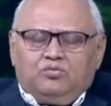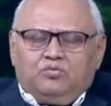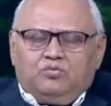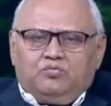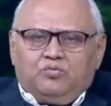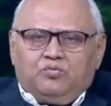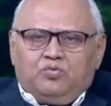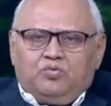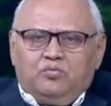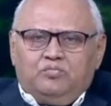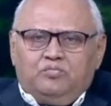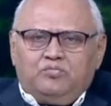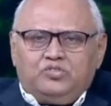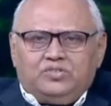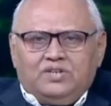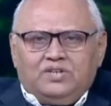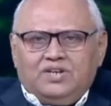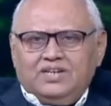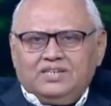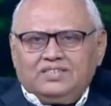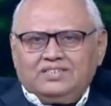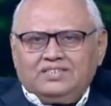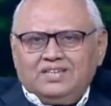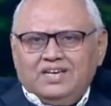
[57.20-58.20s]
तो वो
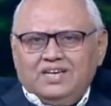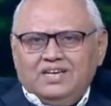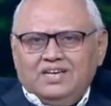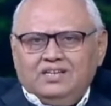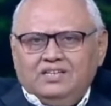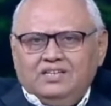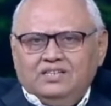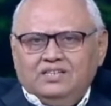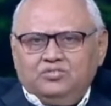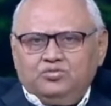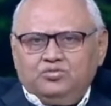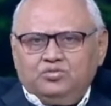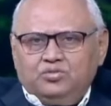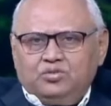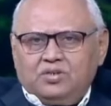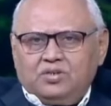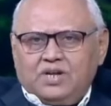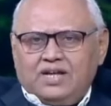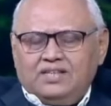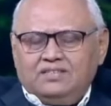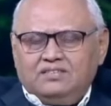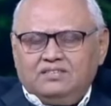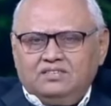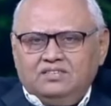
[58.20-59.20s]
मुझे लगता है कि जो
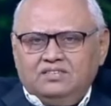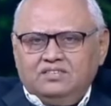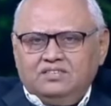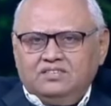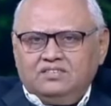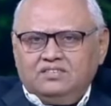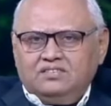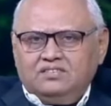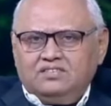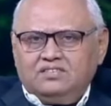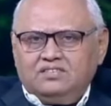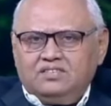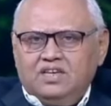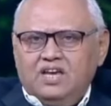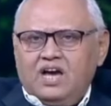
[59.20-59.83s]
राजनीति